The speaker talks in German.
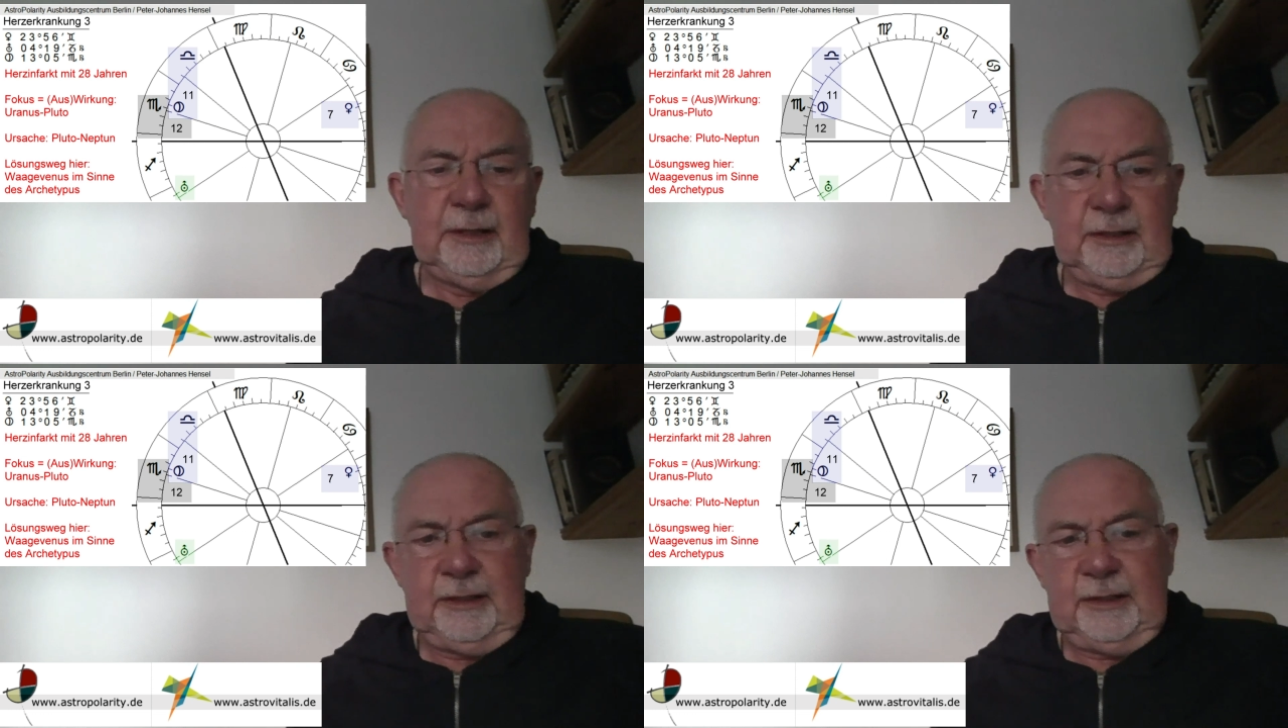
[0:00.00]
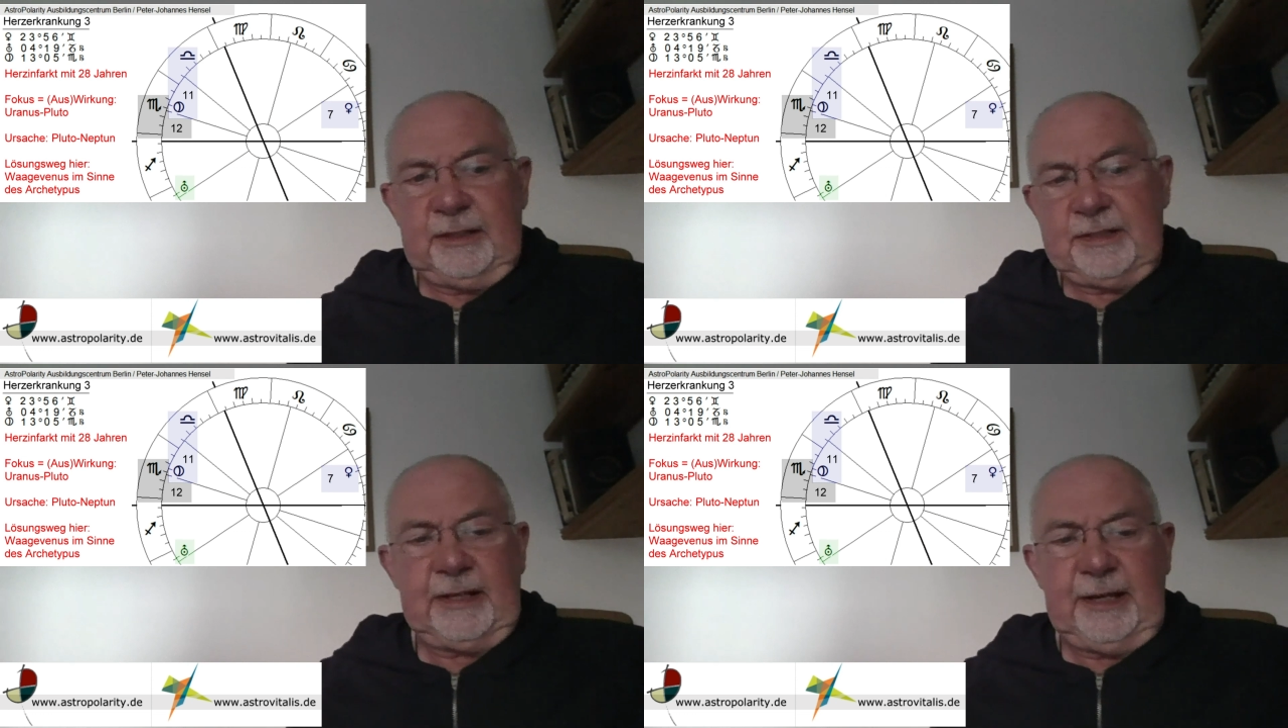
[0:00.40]
äh,
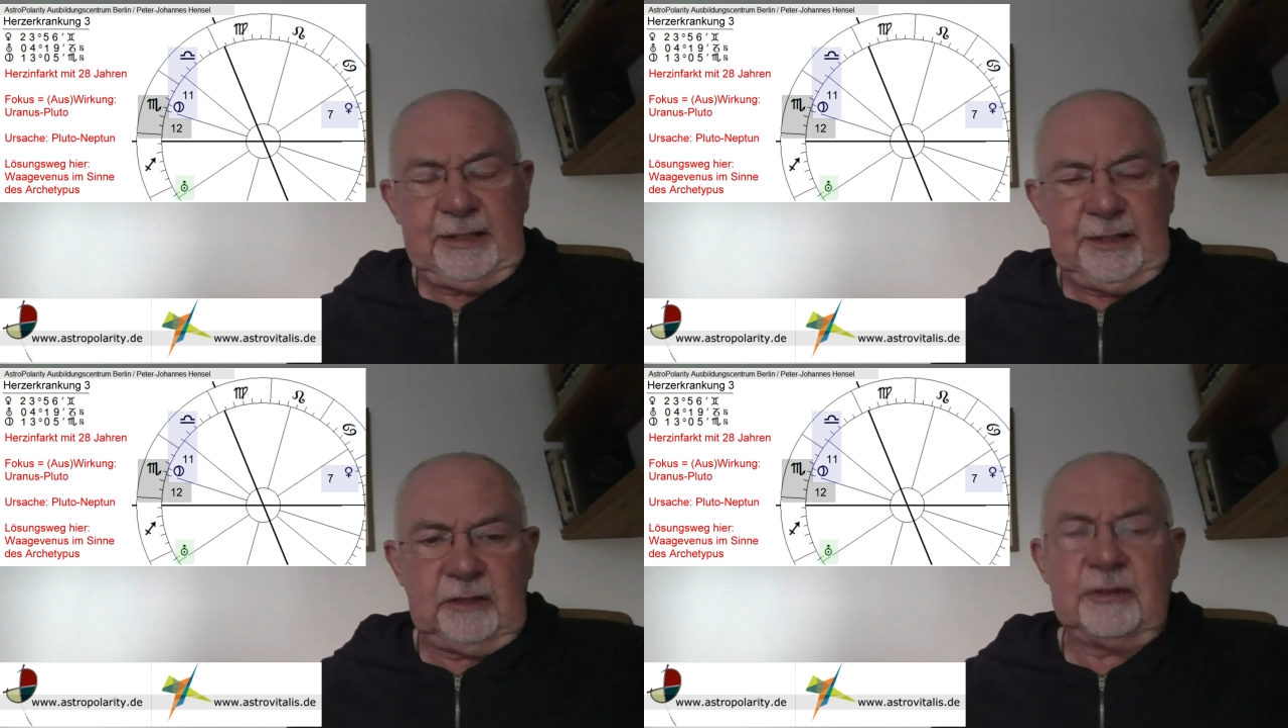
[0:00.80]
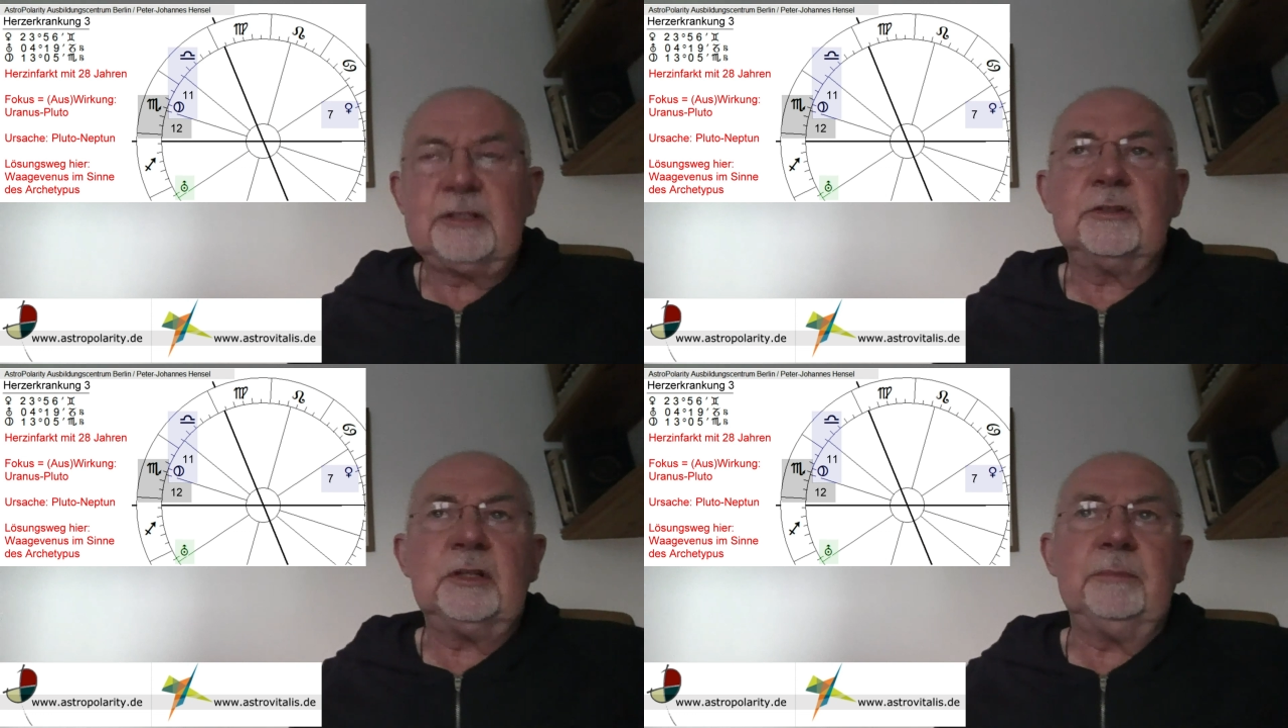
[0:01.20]
das Zeichen ist,
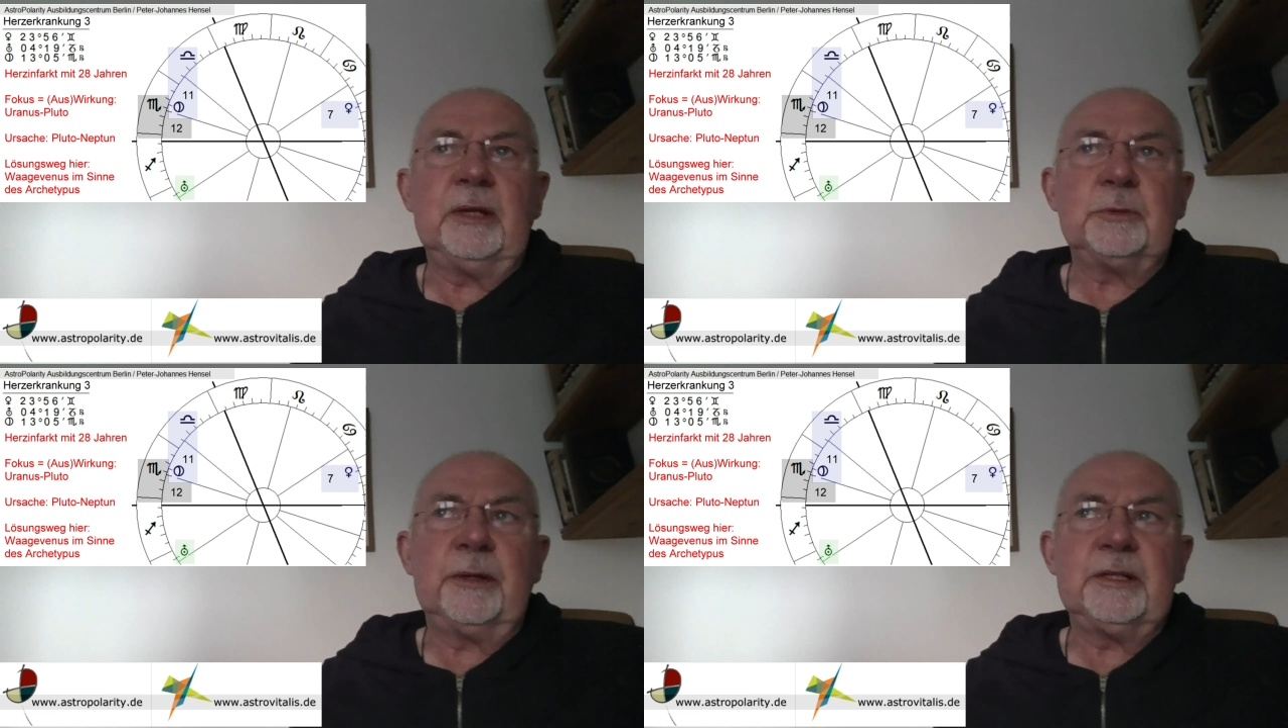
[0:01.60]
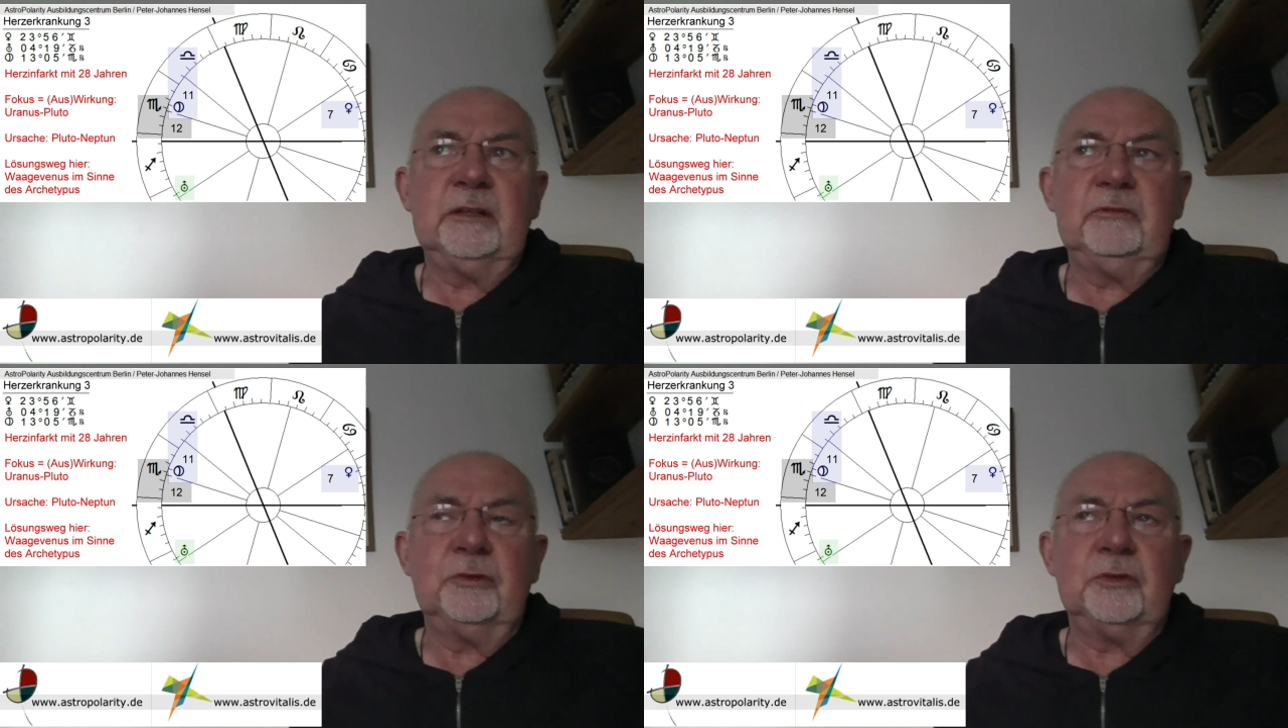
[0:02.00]
was zu dem
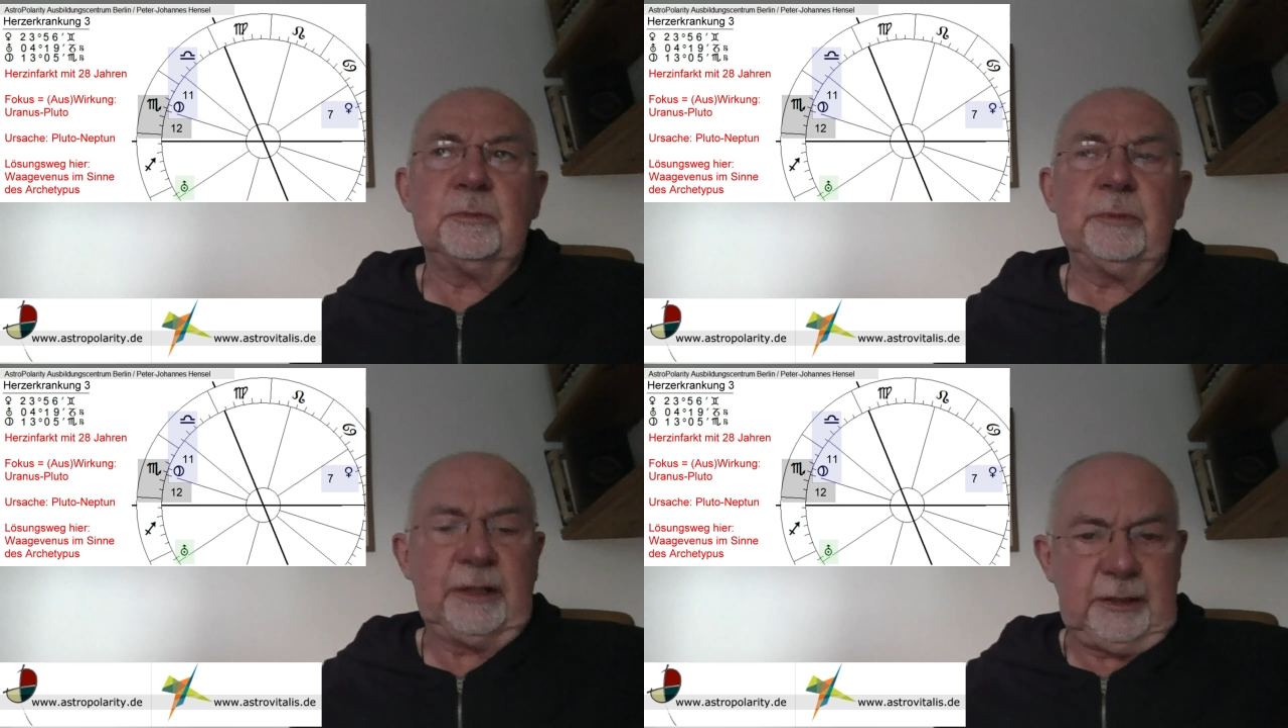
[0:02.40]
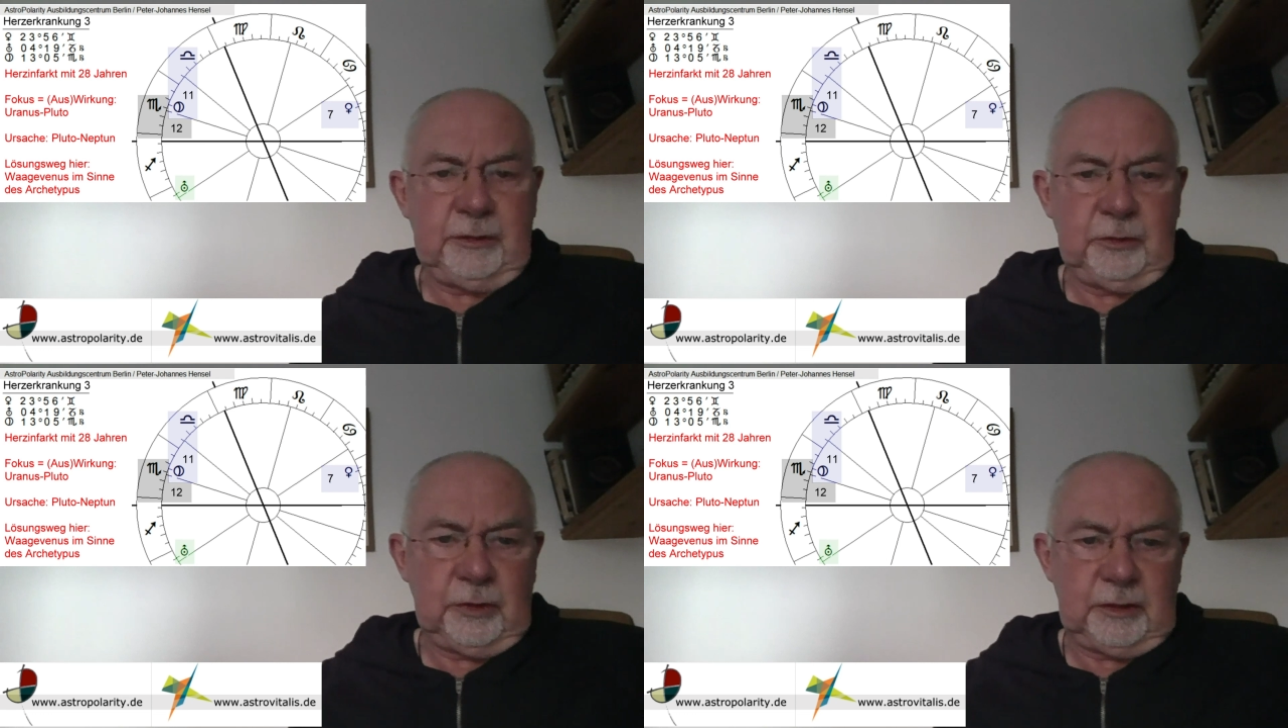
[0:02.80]
entsprechenden
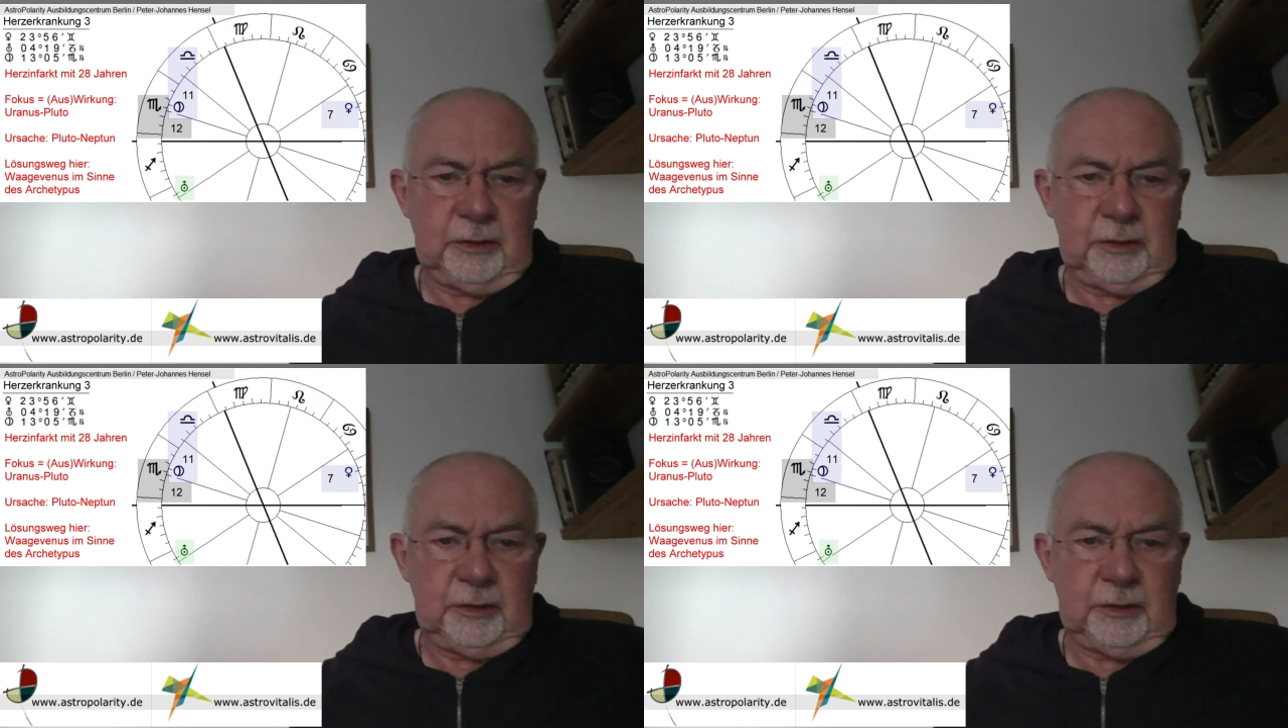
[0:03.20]
Fokusplaneten gehört.